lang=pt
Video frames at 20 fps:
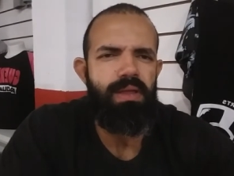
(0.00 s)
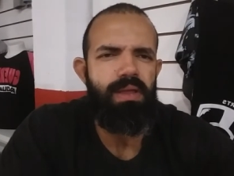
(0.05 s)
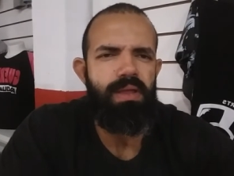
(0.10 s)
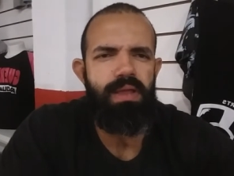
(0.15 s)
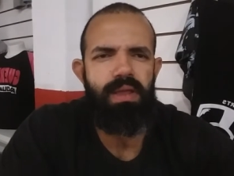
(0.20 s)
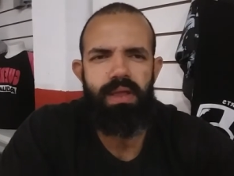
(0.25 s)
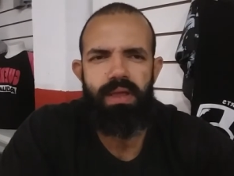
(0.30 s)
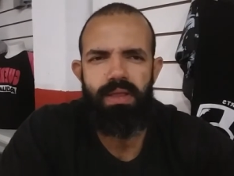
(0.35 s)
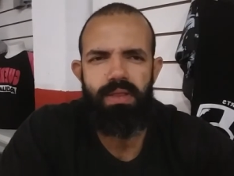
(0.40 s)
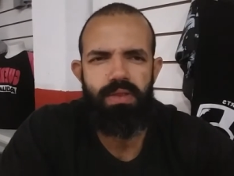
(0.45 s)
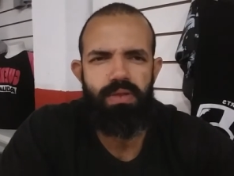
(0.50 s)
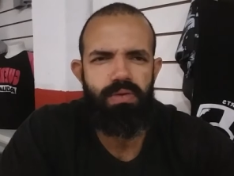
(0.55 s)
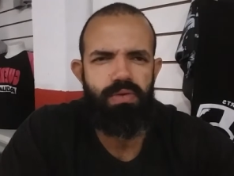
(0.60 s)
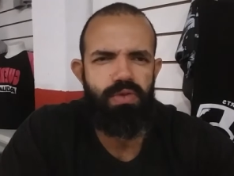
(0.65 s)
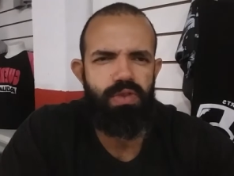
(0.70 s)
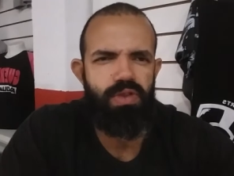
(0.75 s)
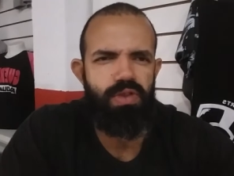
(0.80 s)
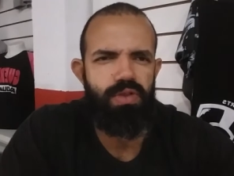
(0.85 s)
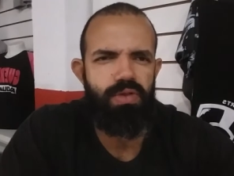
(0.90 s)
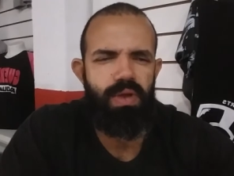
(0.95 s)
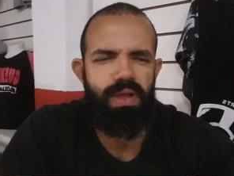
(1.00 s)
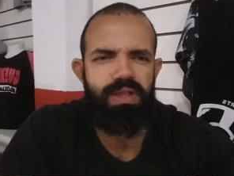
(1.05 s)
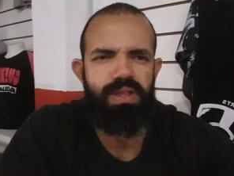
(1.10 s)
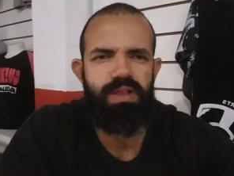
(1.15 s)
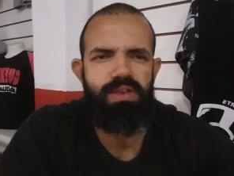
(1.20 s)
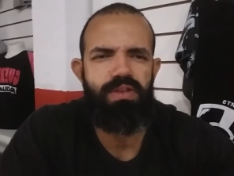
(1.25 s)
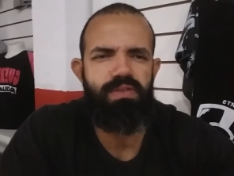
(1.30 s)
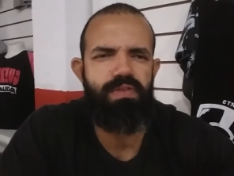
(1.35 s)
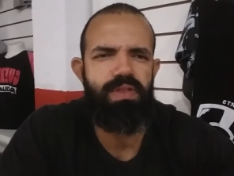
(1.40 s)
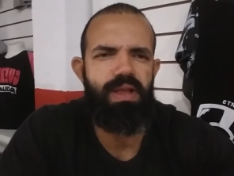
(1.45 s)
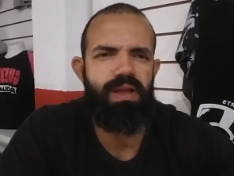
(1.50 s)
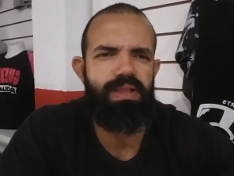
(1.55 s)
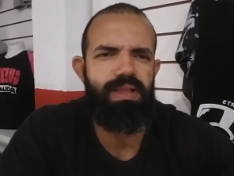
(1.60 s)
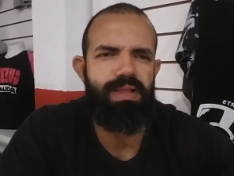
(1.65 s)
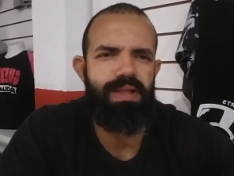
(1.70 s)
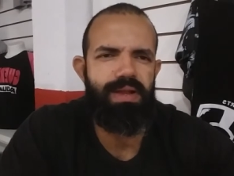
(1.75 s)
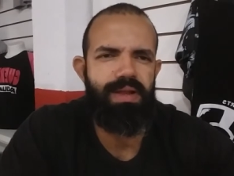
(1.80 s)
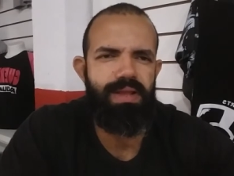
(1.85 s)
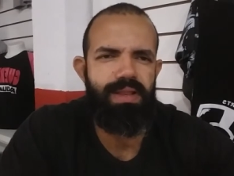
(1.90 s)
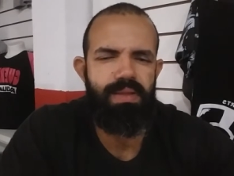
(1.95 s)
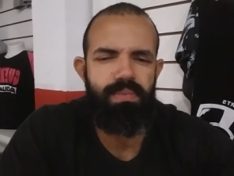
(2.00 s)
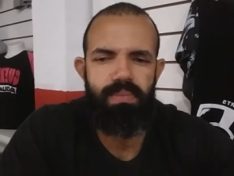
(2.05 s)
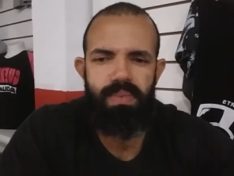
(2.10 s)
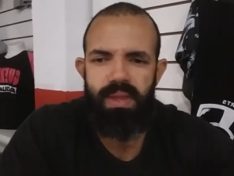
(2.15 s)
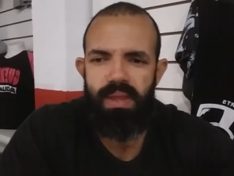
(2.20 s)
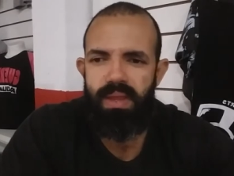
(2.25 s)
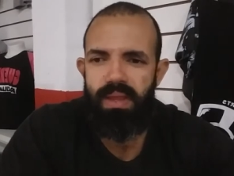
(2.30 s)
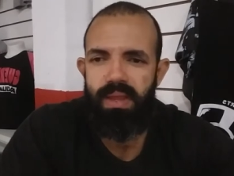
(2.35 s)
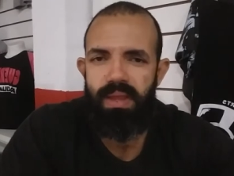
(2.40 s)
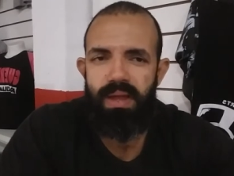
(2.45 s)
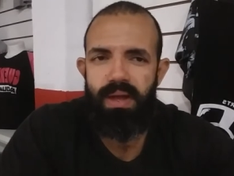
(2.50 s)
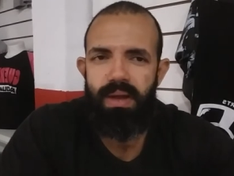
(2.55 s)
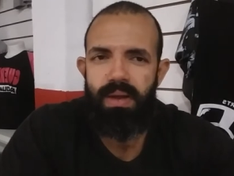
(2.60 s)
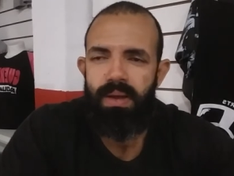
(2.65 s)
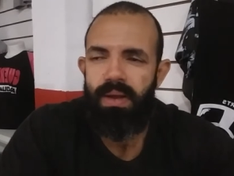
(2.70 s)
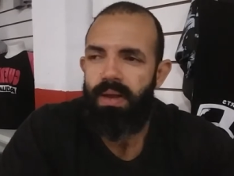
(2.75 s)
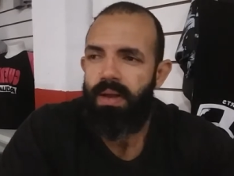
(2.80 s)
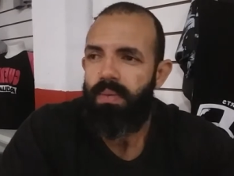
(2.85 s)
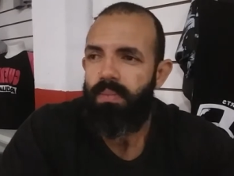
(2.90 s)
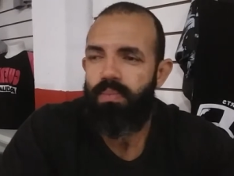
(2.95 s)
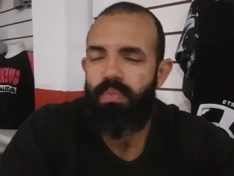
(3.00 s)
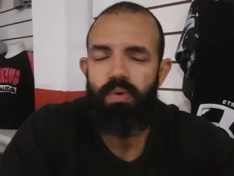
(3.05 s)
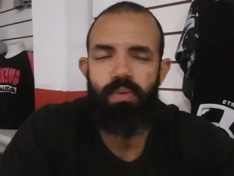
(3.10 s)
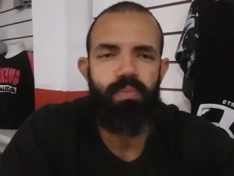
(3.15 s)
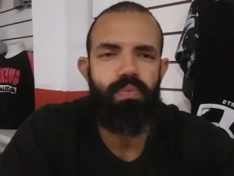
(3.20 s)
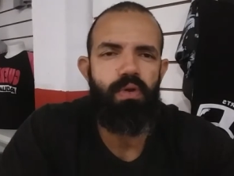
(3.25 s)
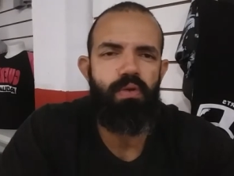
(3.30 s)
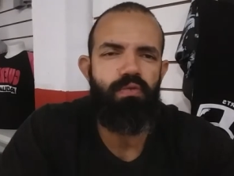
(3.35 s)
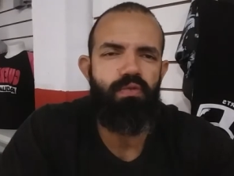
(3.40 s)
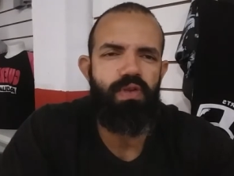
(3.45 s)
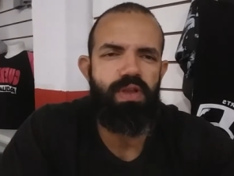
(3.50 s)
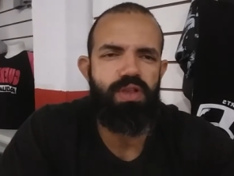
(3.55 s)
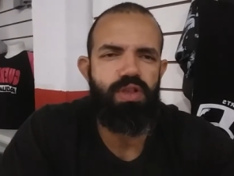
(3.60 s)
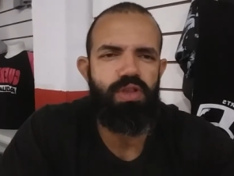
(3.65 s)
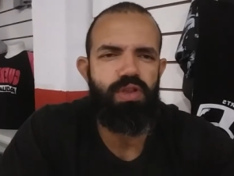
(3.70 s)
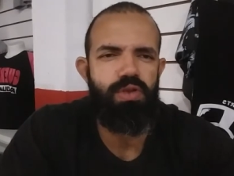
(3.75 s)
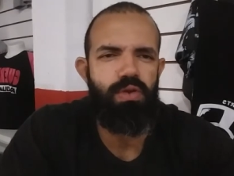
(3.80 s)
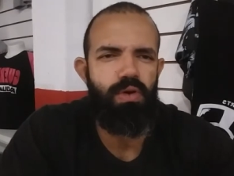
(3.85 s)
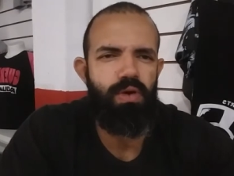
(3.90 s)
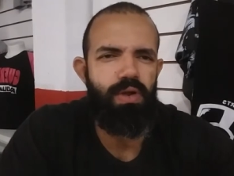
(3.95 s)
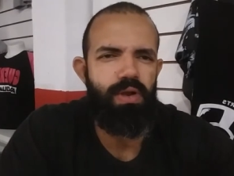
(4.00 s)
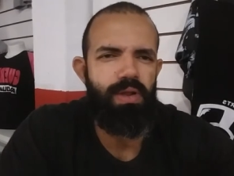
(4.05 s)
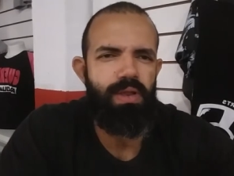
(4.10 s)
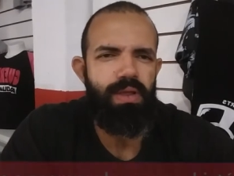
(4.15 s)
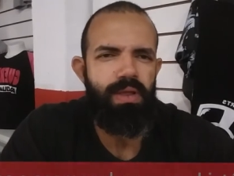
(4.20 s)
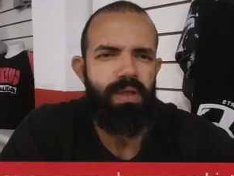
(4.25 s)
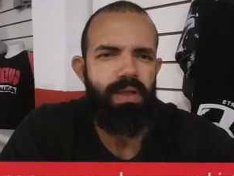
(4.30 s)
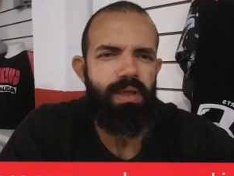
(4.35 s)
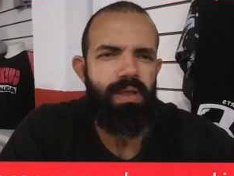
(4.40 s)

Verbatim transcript: entre as suas atividades na academia, para o professor